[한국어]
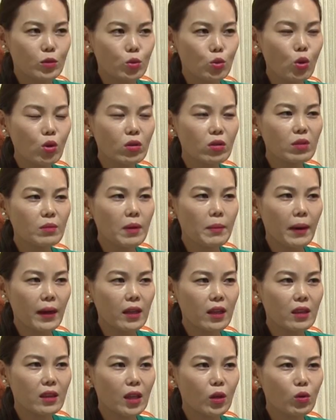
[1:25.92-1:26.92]
손금이
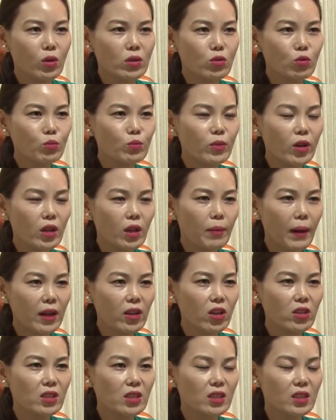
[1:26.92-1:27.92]
바뀌었다고 해서 운명이
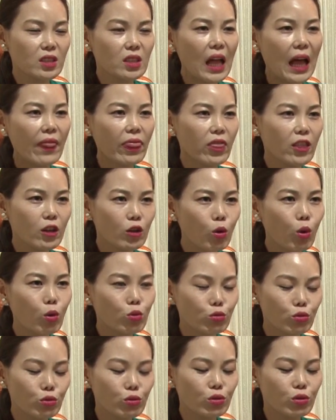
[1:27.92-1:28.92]
바뀌어지지는 않는
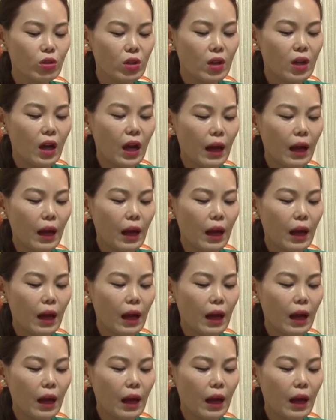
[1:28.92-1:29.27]
거고